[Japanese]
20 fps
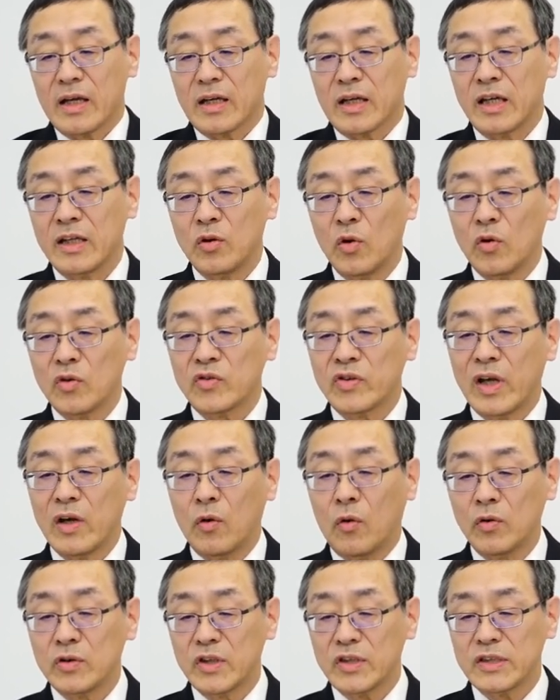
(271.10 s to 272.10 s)
機能性
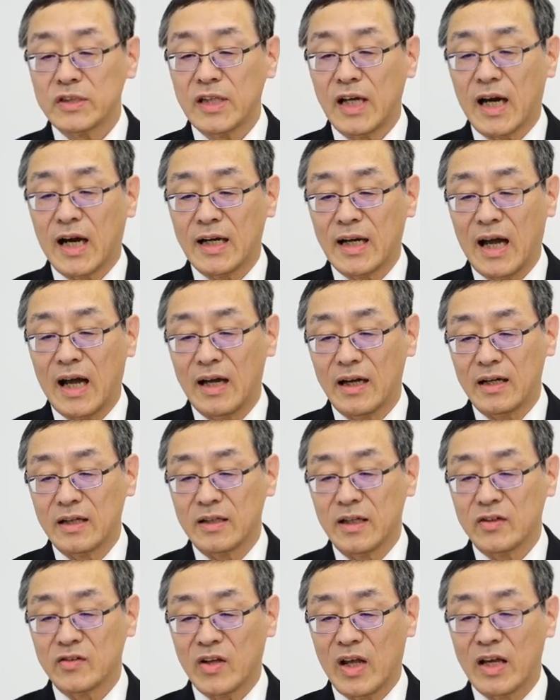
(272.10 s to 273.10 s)
を保持しながら
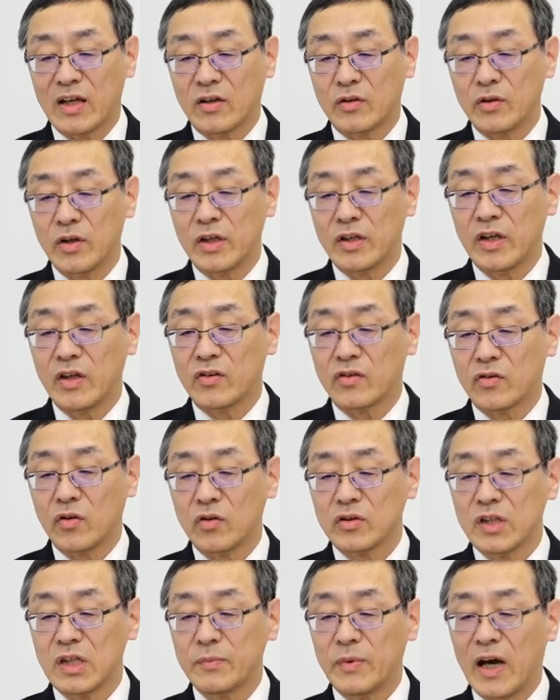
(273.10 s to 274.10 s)
リサイクル比率
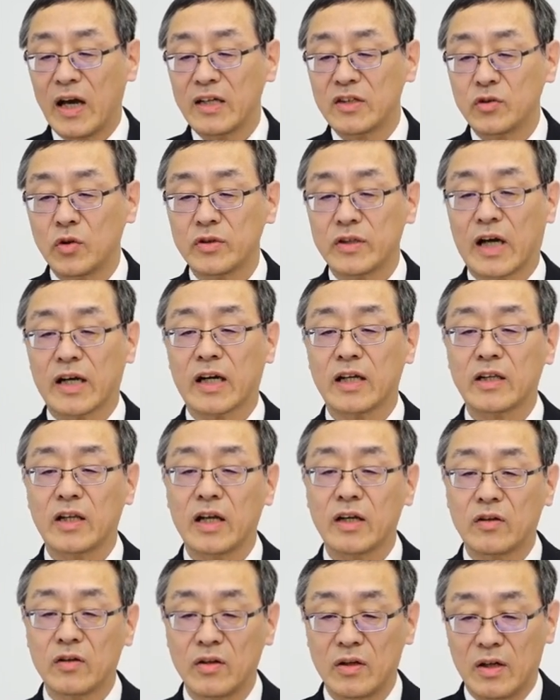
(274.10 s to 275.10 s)
を2倍以上に上げ
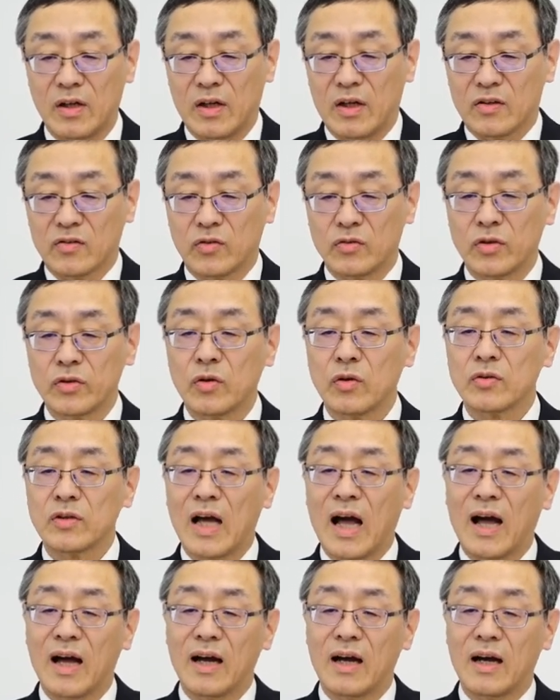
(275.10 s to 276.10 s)
ていくそのよう
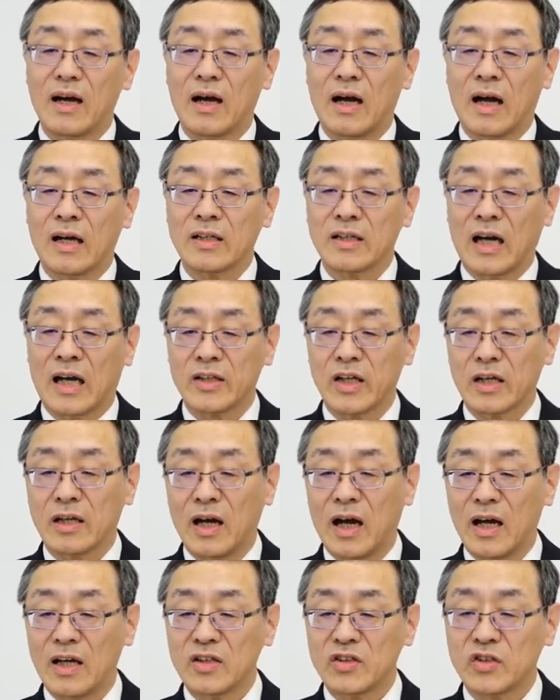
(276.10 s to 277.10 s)
な
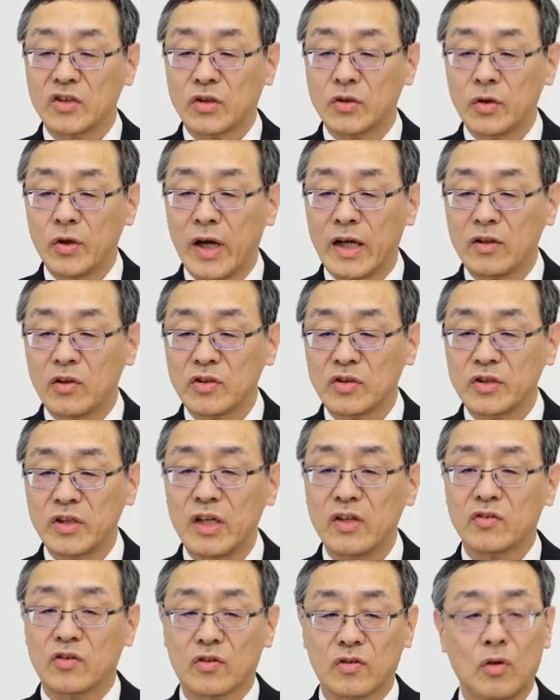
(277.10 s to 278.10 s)

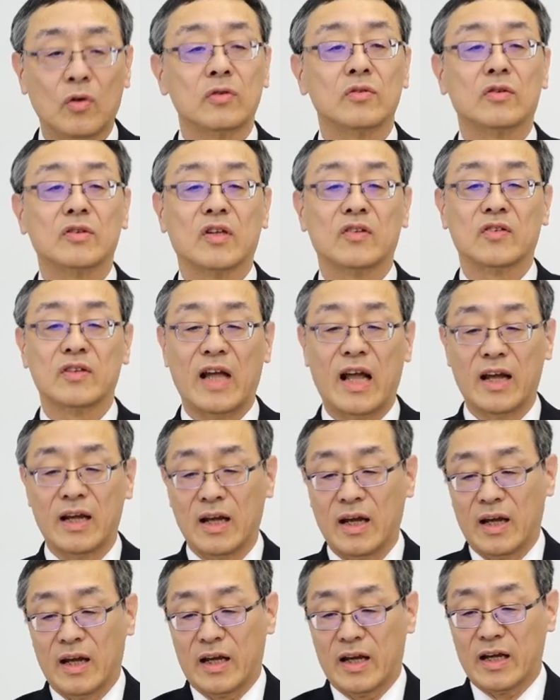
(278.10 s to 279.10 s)
アデカシクロエイドシリーズ等のですね
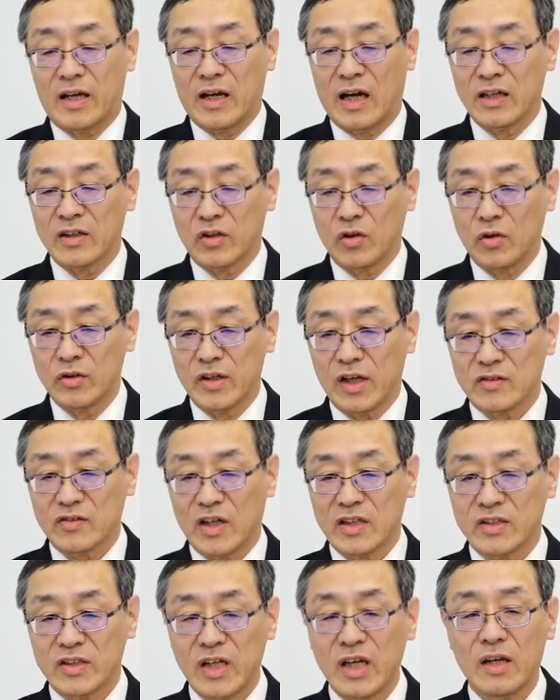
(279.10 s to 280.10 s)
環境に優
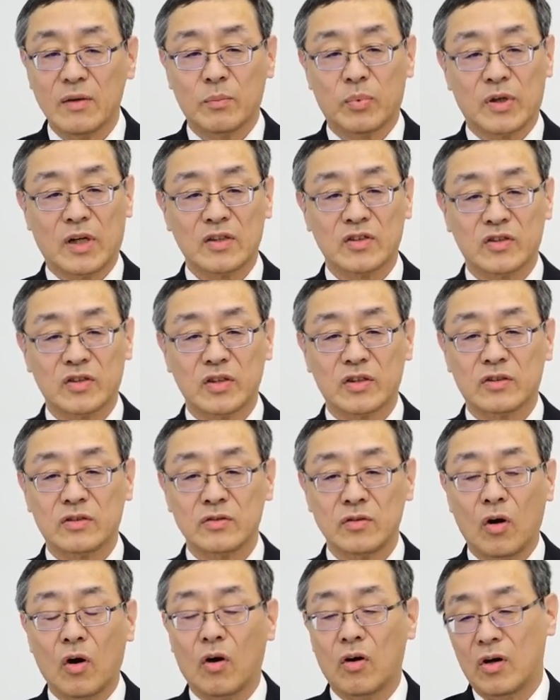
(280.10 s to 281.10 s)
しい
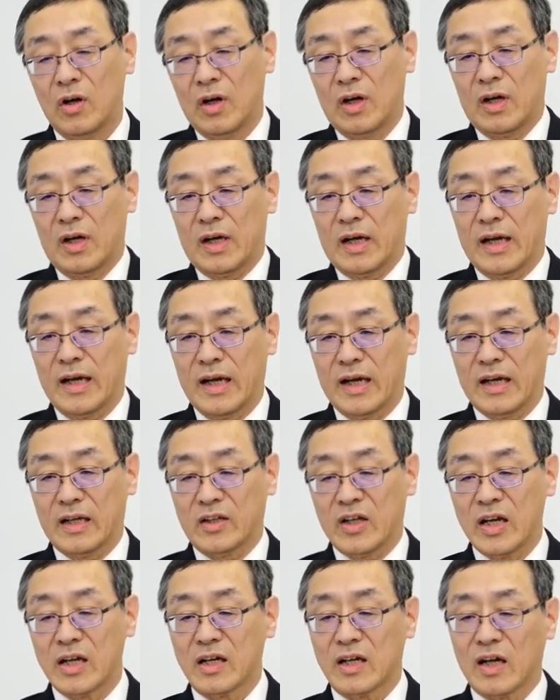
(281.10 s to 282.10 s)
プラスチックの
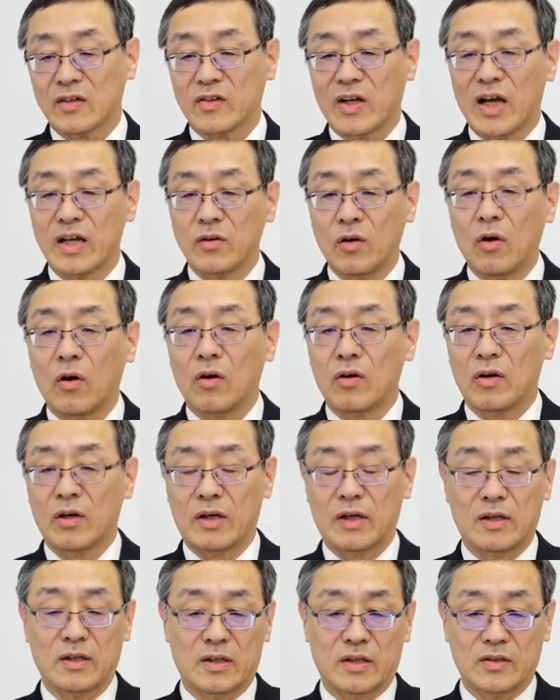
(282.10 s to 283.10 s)
添加剤を
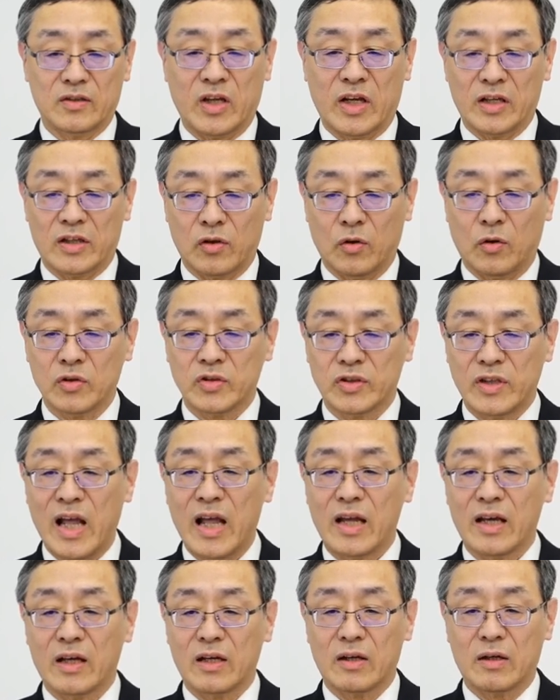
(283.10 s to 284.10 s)
提供し
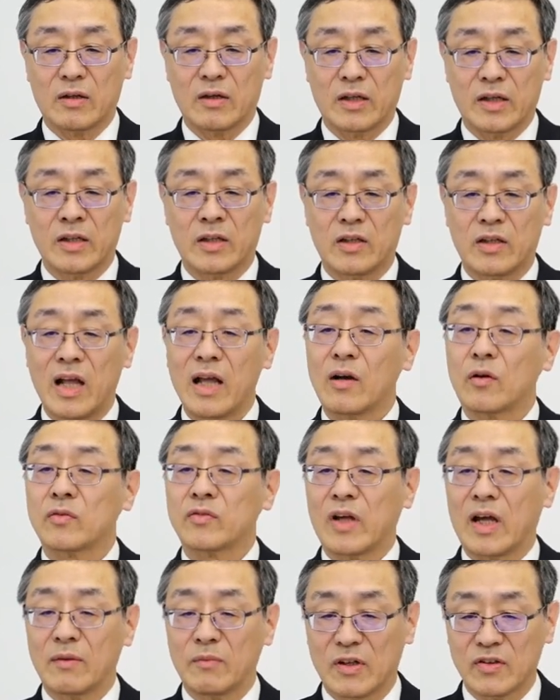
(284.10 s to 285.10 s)
ていって
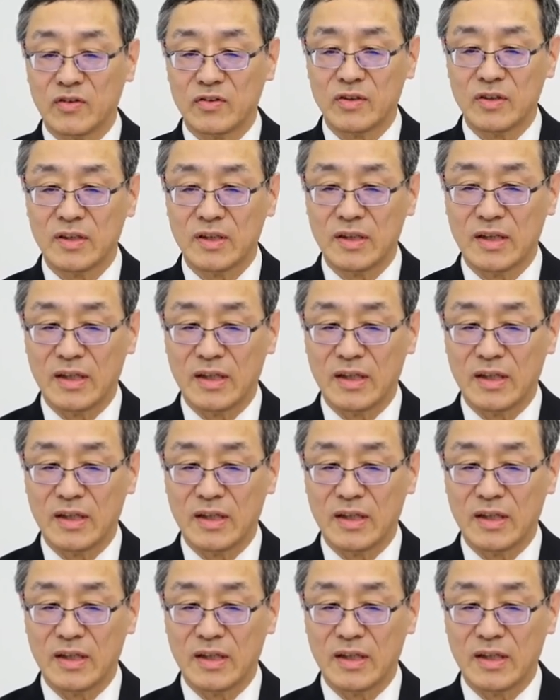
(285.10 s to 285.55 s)
ございます。